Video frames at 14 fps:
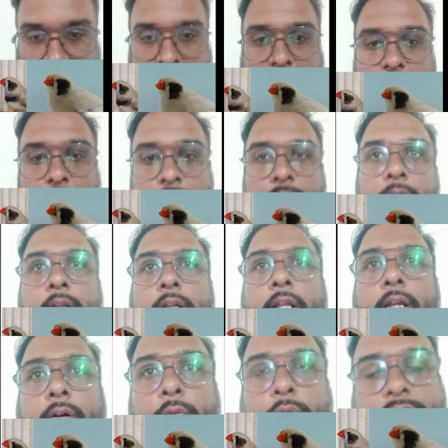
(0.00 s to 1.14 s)
ठीक है
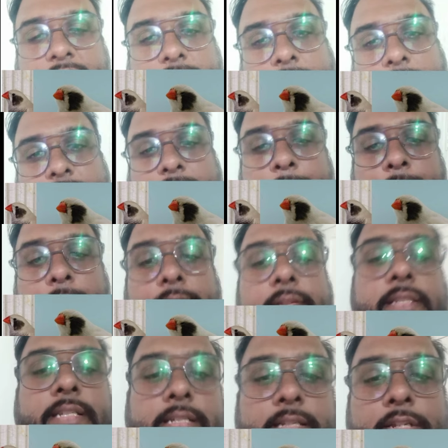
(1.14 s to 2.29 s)
उसी तरह जेबरा
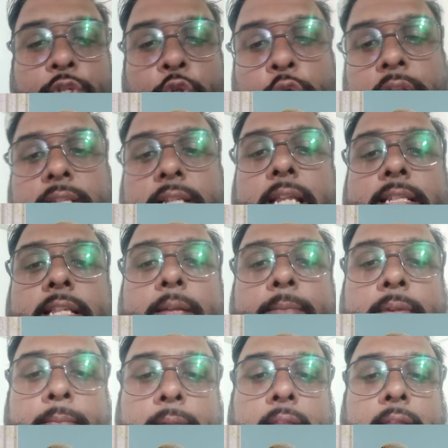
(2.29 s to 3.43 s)
फिंचेस हैं छोटे साइज़ की
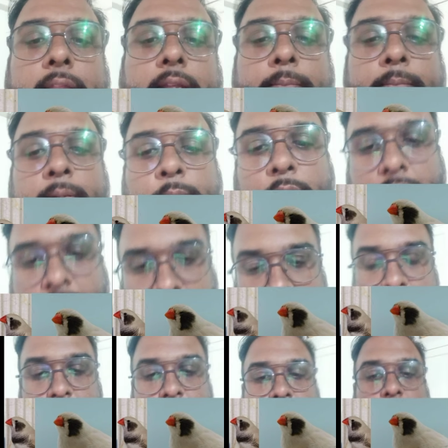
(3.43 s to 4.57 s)
हमने बनाई हमने
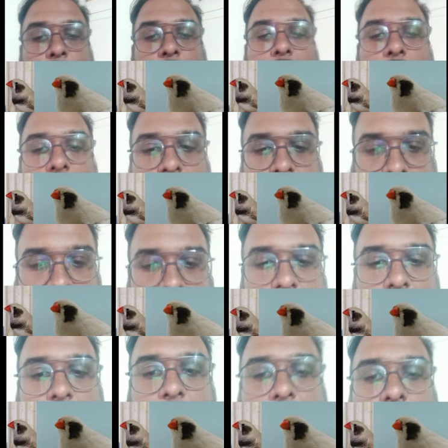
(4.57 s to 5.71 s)
मोटेशन बनाने की ज़्यादा
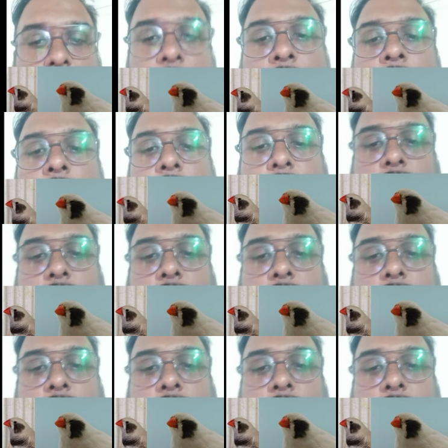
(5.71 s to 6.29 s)
जल्दी करी